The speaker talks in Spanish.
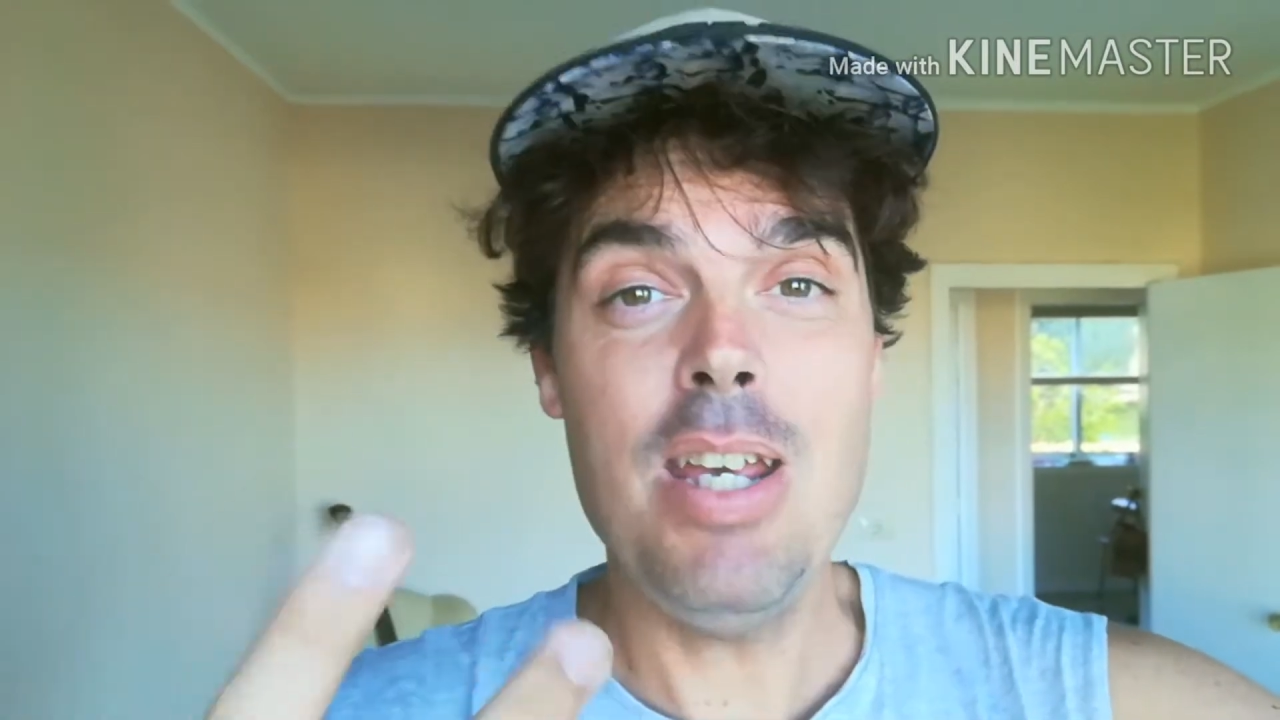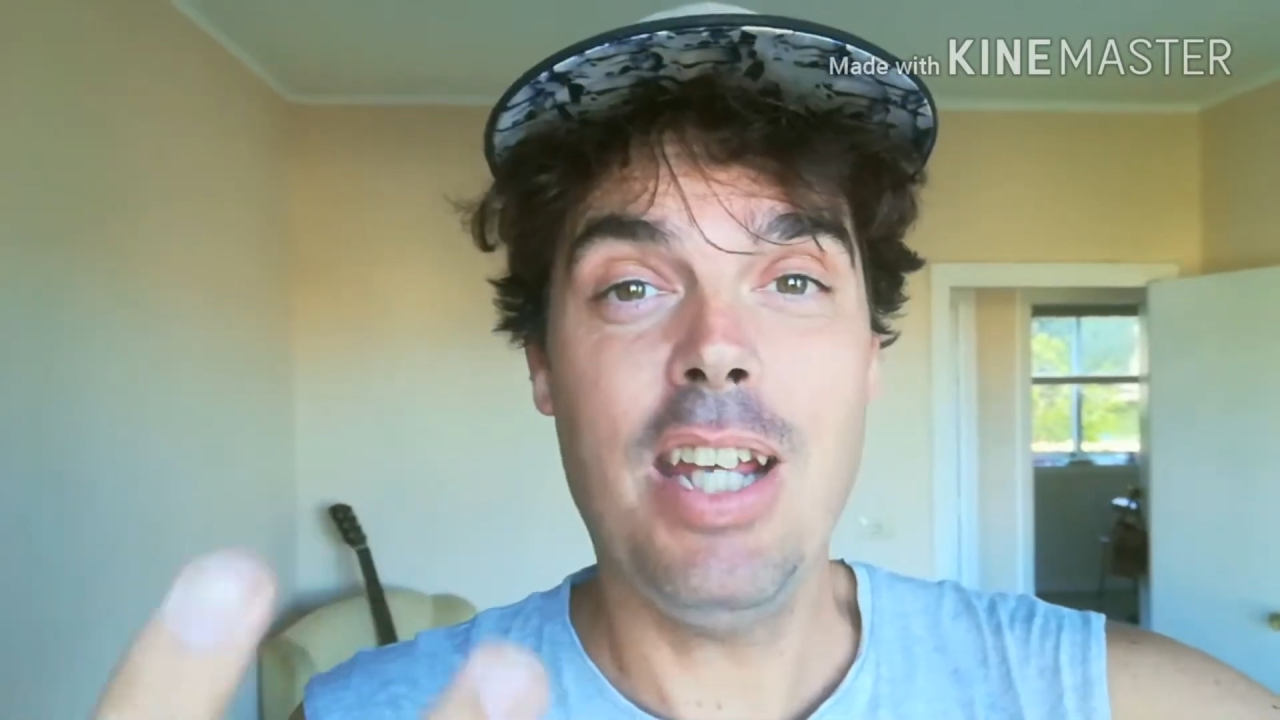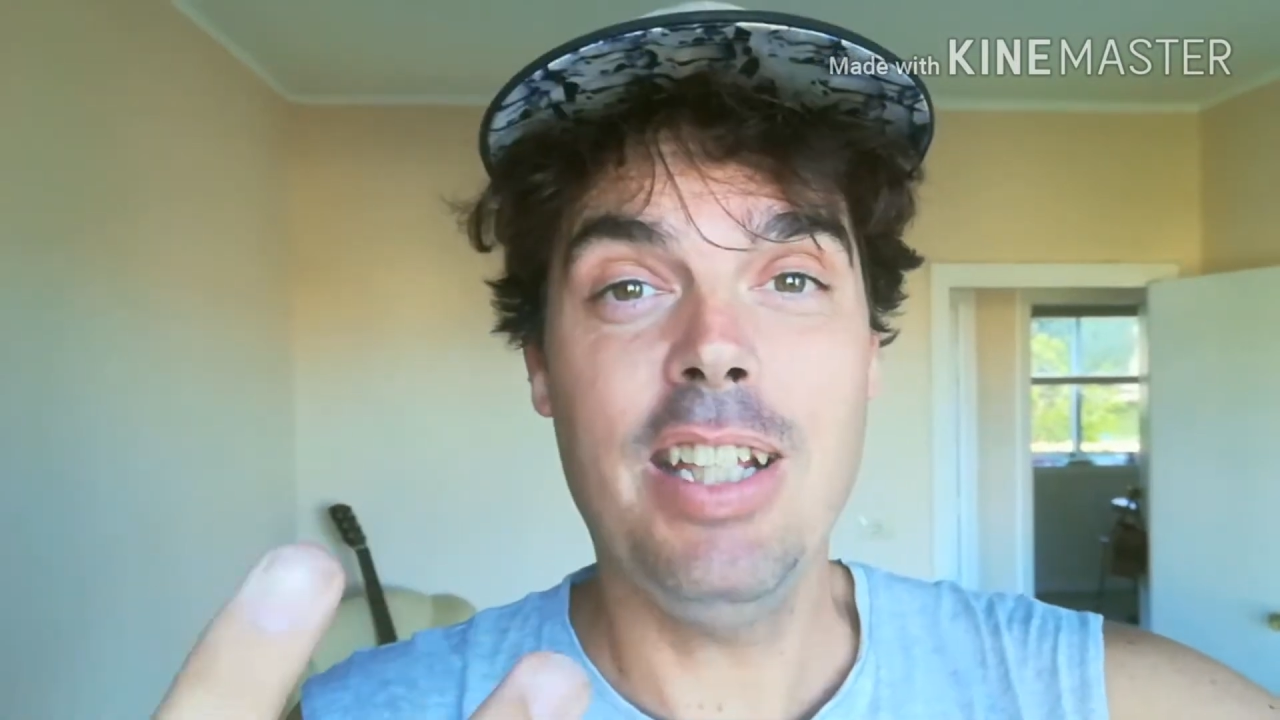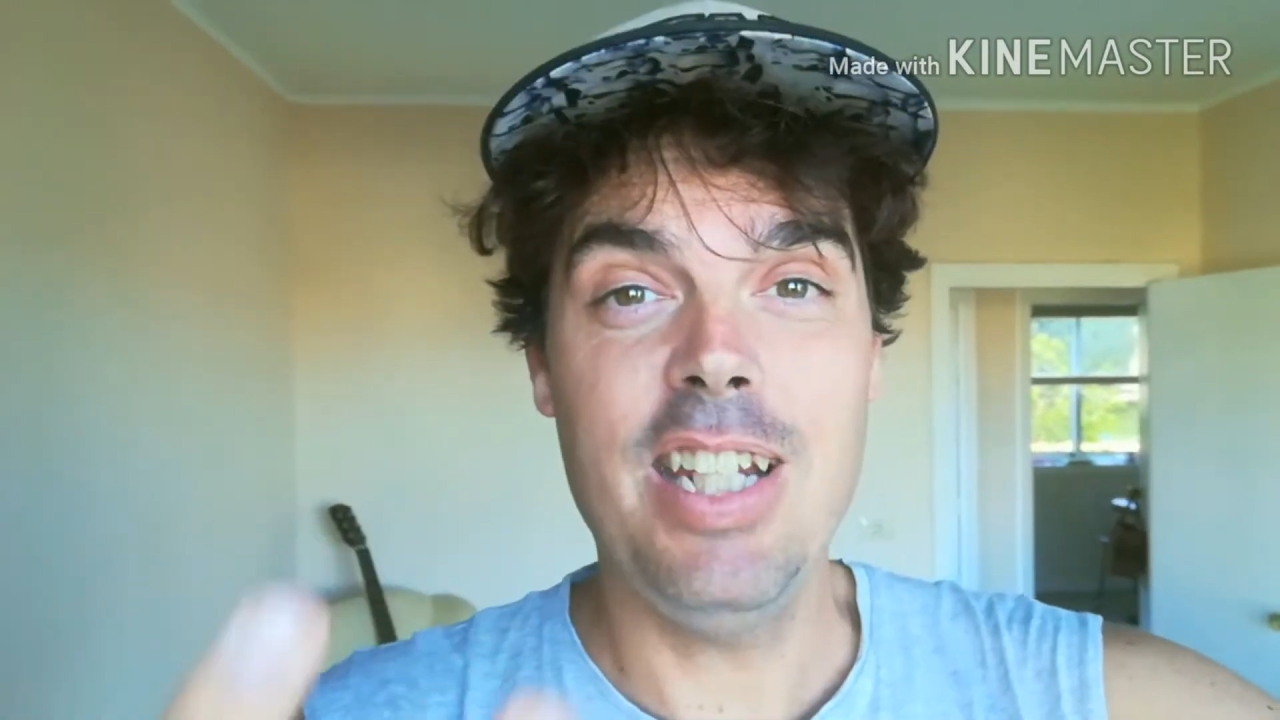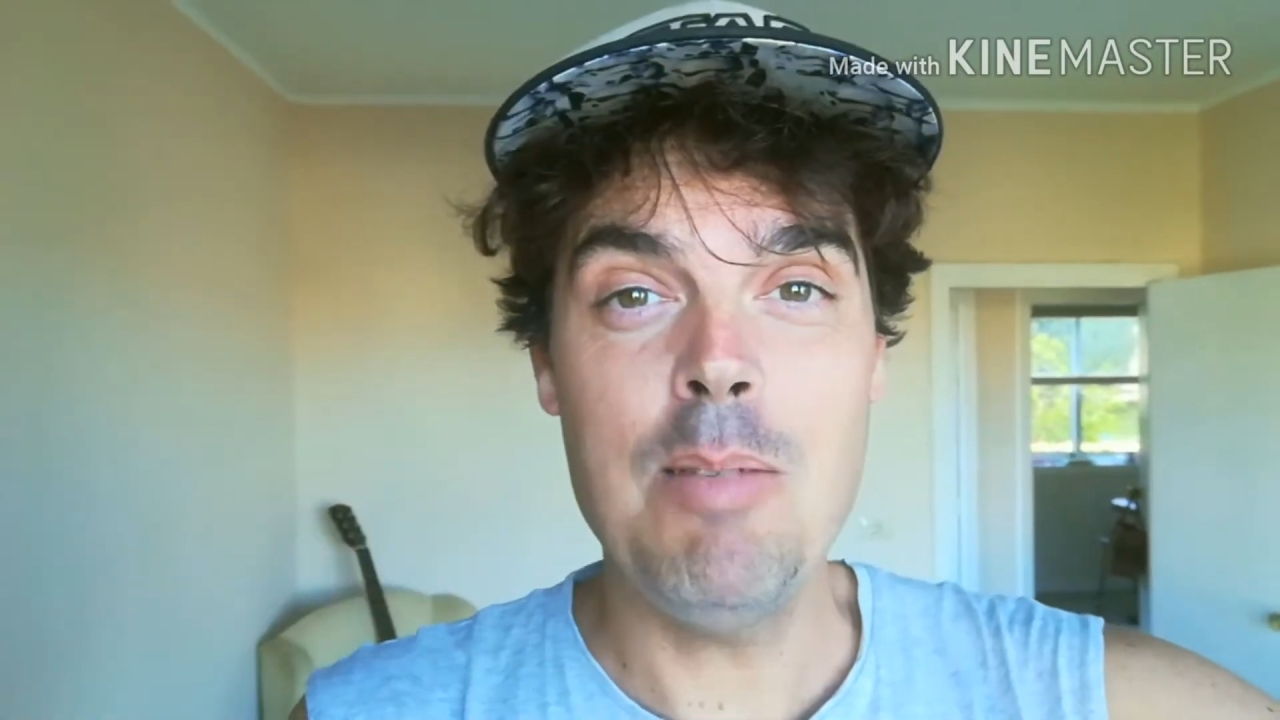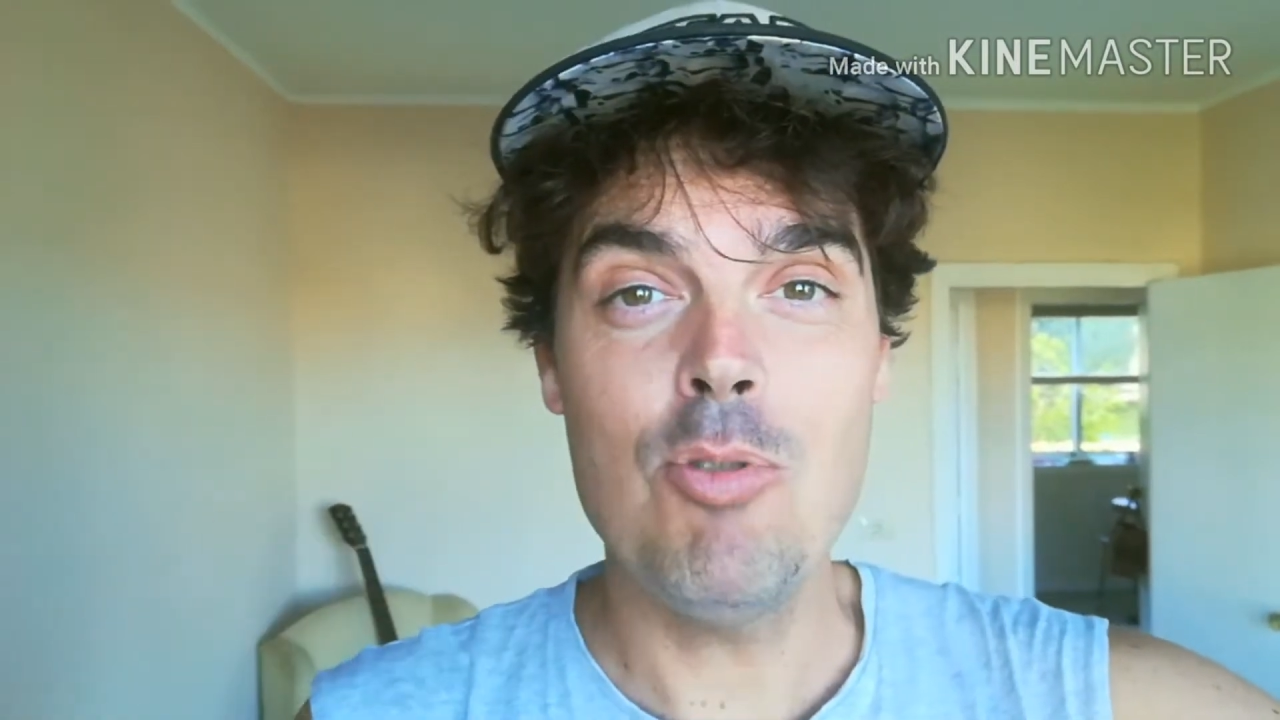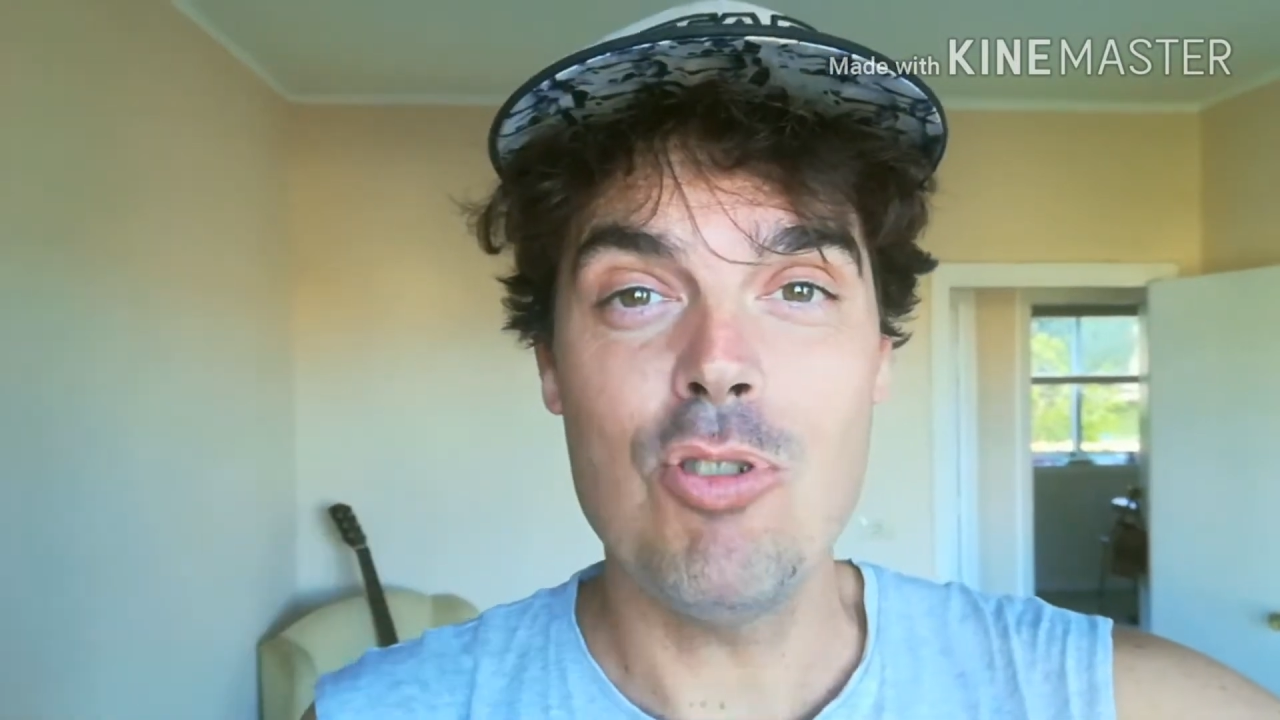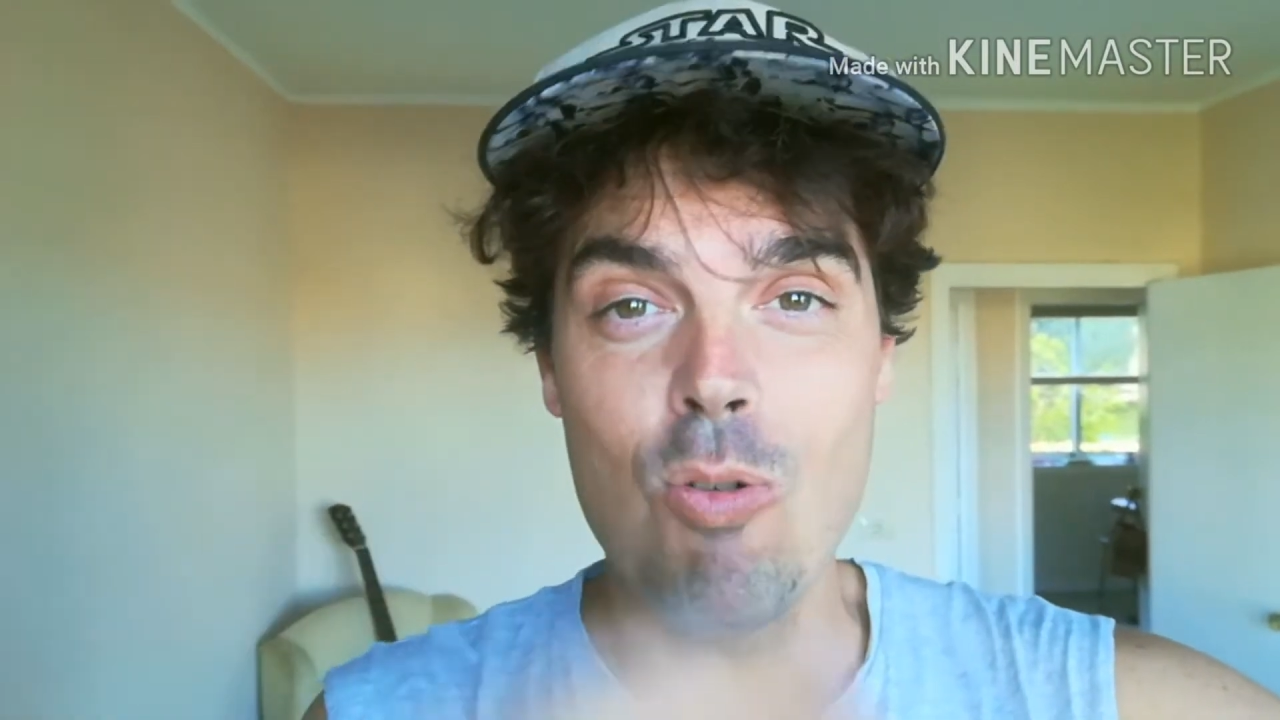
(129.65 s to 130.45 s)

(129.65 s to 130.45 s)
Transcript: que teníamos